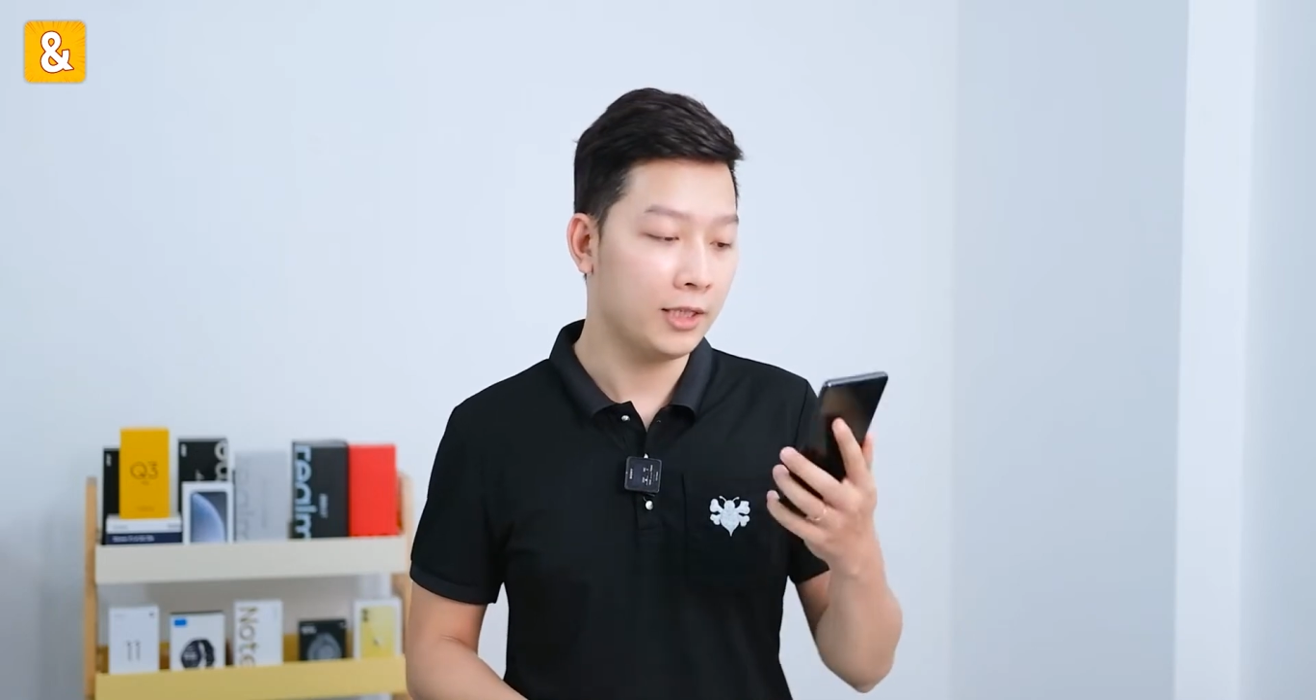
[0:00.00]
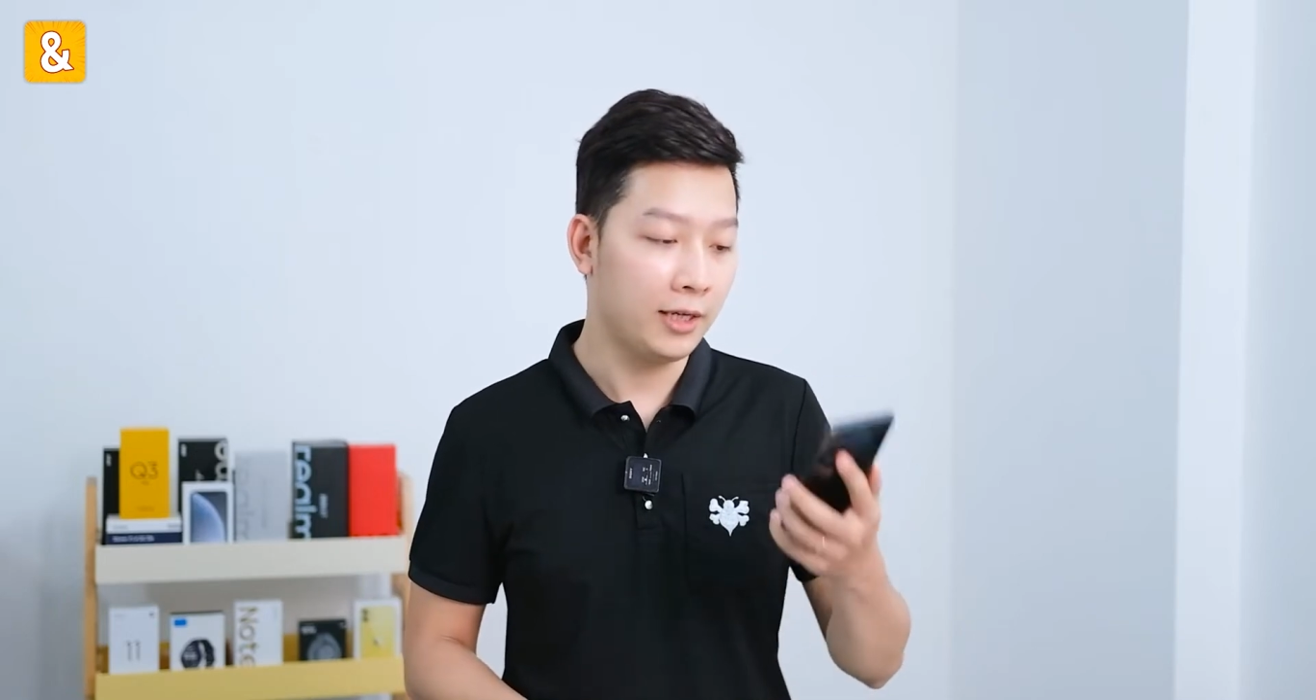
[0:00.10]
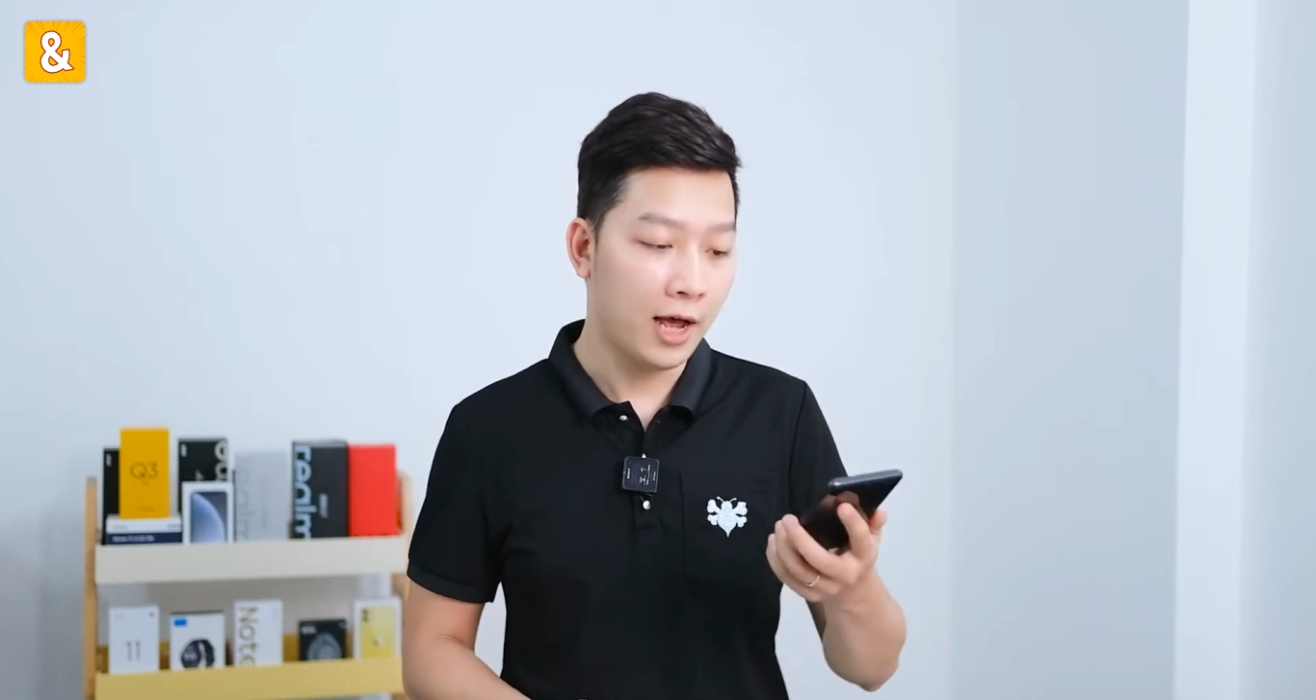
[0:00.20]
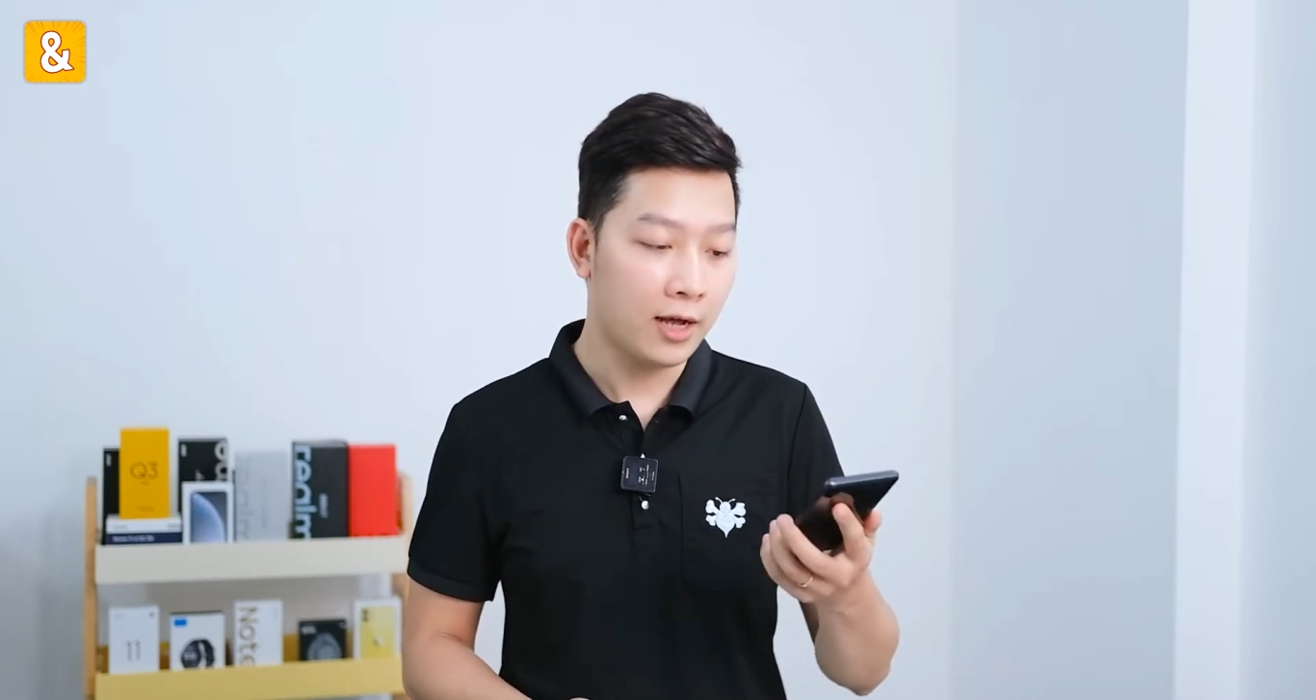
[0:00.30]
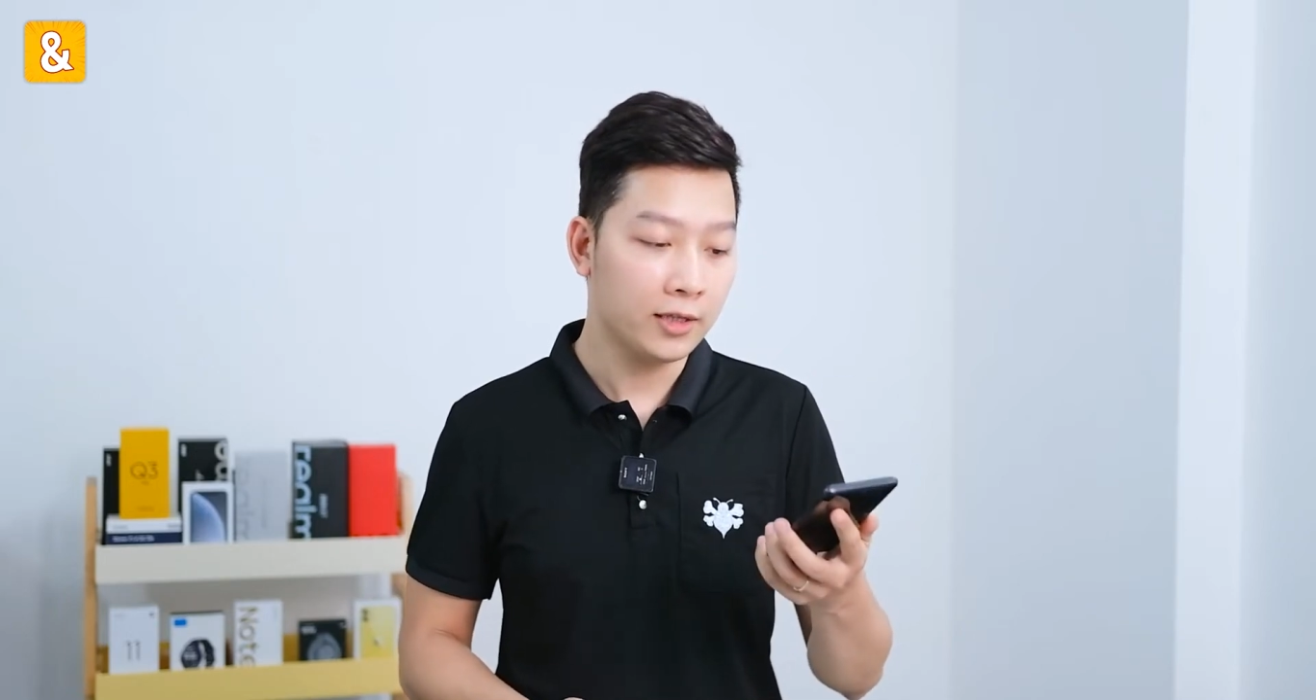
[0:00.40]

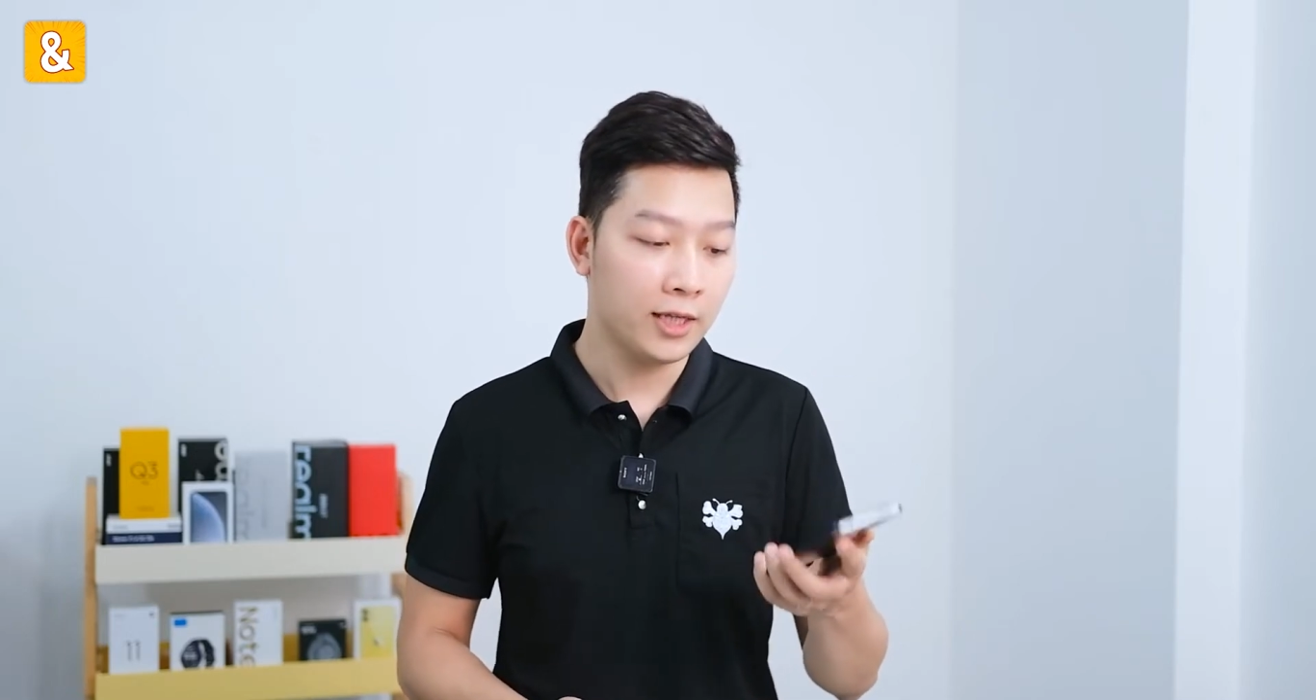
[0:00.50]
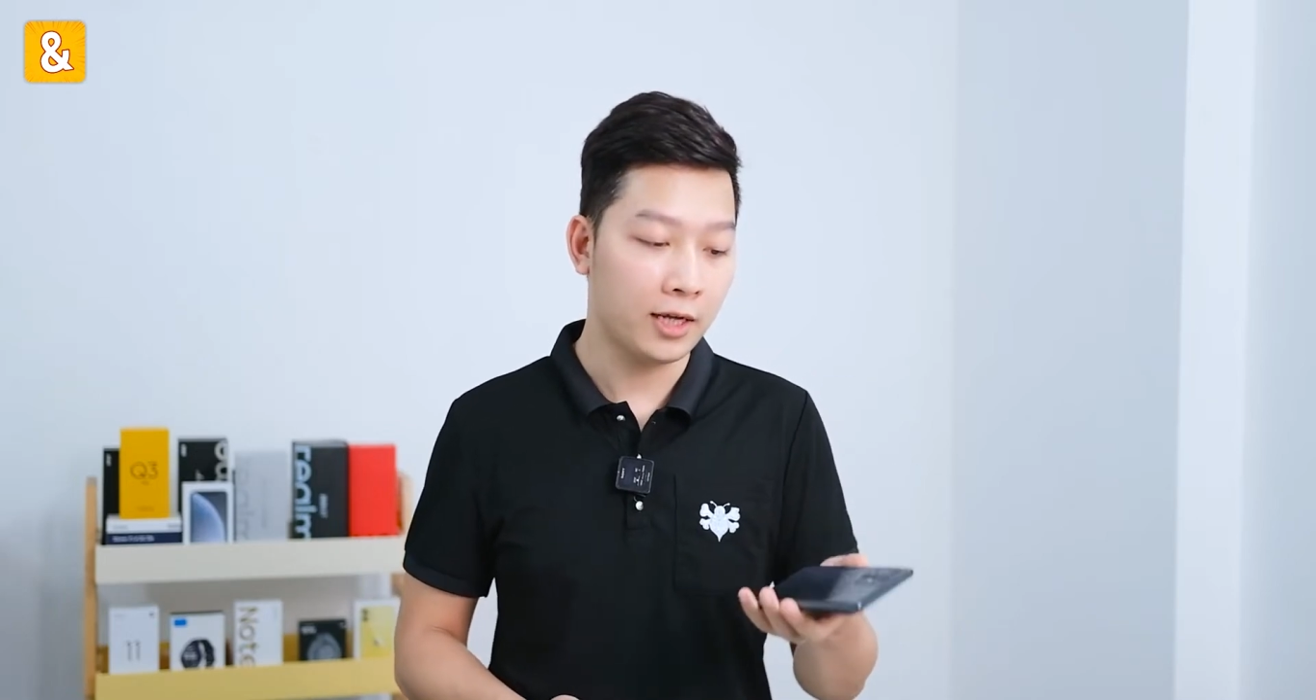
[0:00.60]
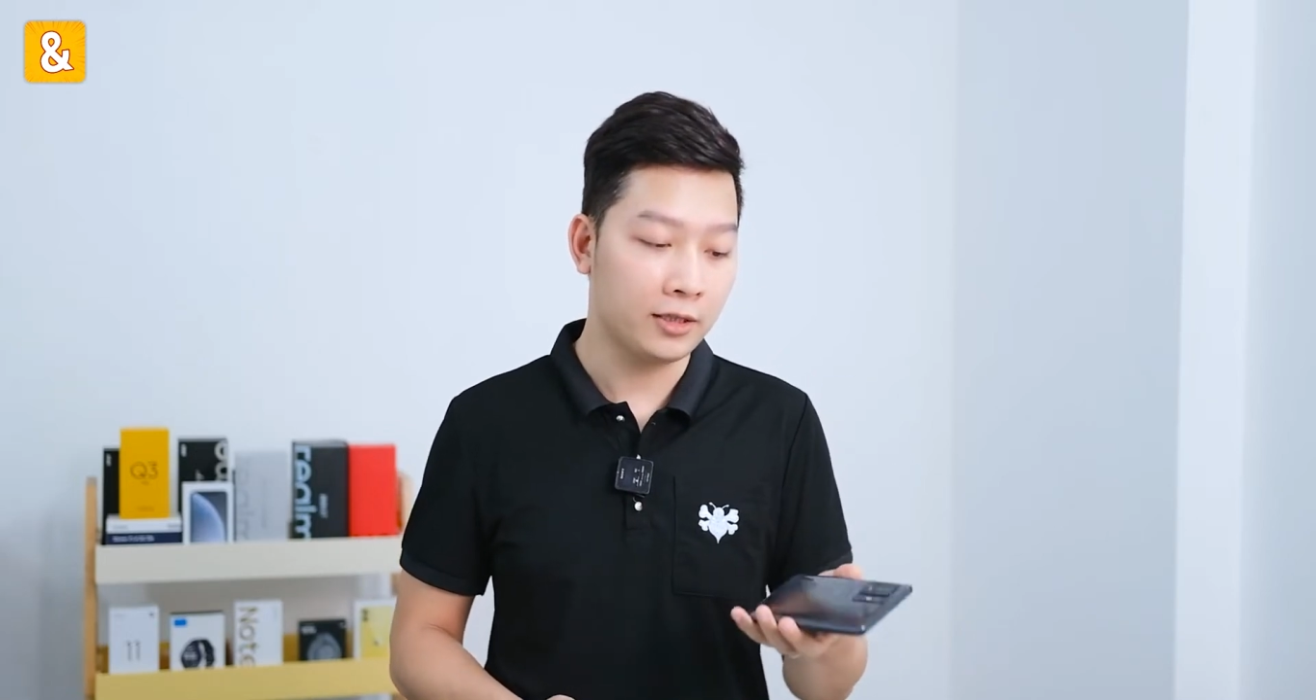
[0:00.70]
chính hãng nên là